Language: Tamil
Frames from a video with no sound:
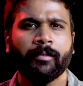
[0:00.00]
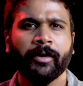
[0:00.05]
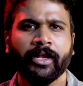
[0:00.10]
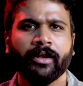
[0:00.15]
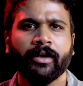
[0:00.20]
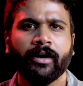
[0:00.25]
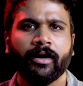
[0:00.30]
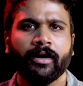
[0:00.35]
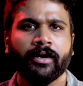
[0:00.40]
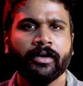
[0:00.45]

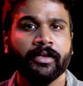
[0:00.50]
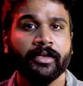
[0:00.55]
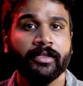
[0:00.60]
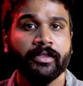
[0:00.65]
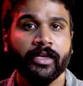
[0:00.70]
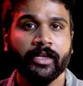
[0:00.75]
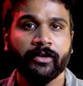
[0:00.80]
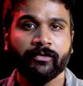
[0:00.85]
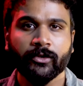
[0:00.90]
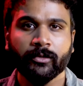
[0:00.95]
அப்படின்னா இந்த
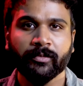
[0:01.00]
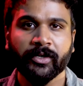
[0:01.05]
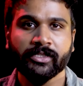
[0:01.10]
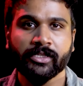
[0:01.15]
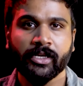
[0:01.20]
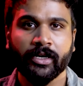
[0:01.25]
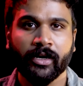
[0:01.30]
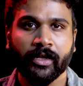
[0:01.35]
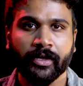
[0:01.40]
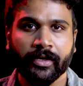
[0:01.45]

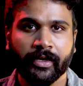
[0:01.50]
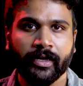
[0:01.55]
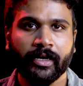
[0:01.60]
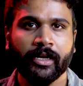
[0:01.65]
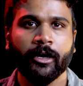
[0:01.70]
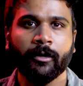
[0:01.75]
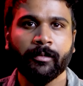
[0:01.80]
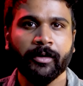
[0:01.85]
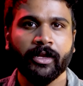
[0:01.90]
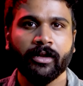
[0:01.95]
இன்ஃபர்மேஷன் எல்லாம் இல்ல
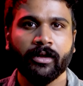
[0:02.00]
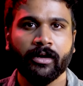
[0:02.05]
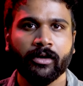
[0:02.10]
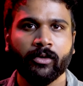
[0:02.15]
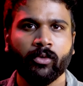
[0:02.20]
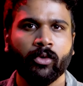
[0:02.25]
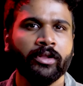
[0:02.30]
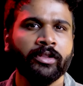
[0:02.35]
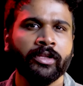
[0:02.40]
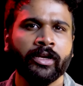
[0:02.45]
அப்படின்னா
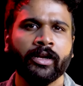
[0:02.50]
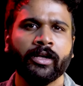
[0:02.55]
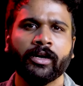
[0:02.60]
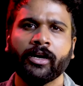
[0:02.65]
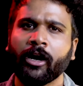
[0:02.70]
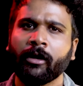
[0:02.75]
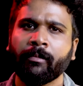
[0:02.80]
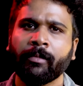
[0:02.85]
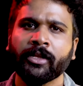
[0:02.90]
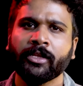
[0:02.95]
குழந்தைகளை
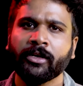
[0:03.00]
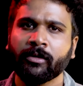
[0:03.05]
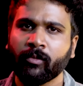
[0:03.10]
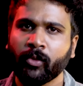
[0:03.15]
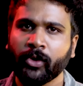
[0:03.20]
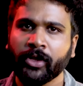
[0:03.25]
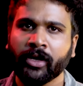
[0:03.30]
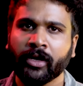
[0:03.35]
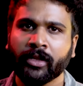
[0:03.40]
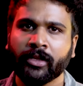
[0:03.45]
காப்பாற்ற
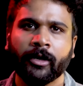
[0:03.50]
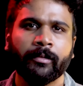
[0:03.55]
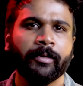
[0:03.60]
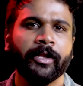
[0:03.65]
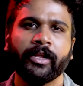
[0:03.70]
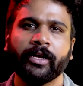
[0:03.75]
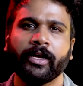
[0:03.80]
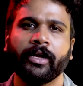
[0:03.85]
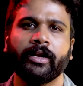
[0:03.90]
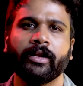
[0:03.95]
முடியாதா
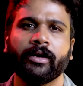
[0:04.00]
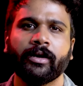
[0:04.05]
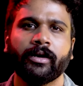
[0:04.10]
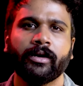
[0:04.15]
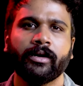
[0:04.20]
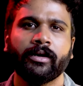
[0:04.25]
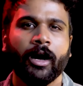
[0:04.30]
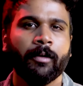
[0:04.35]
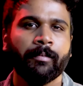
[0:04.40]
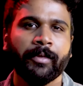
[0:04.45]
அப்படின்னு கேட்டா
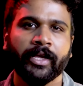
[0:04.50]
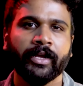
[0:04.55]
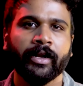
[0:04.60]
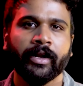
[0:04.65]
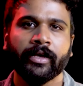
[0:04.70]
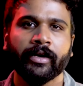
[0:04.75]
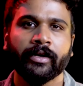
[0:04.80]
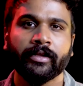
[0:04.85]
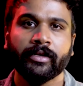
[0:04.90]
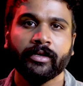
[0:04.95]
அப்படி
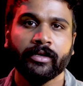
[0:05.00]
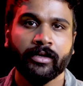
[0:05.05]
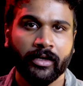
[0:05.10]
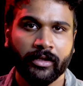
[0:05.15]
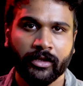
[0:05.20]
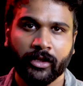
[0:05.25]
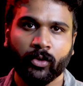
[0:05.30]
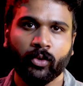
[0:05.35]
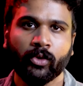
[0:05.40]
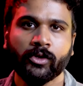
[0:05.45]
கிடையாது
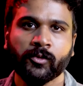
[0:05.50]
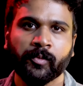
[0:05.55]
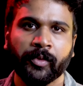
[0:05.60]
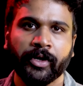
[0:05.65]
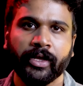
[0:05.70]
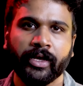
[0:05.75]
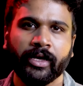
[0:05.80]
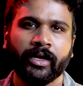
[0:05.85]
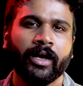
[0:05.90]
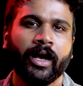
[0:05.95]
இந்த ரூல்ஸ்
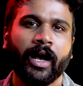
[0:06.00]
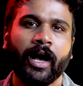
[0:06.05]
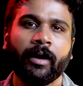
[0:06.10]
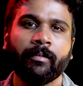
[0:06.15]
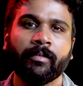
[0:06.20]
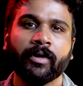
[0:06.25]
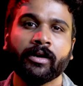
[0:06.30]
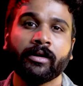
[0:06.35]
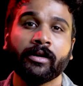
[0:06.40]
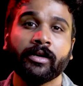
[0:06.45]
படி
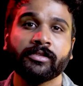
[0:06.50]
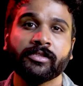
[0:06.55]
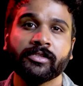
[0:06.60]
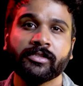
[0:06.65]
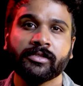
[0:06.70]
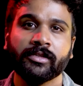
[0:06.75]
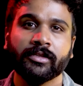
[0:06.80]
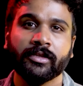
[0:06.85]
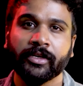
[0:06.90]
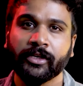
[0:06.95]
ஆம்பர் அலர்ட்
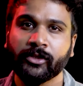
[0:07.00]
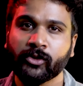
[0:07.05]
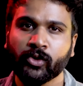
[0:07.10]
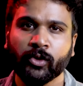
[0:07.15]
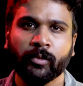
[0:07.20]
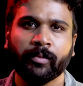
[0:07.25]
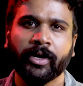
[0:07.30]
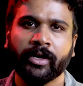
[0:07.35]
சிஸ்டத்தை இஸ்யூ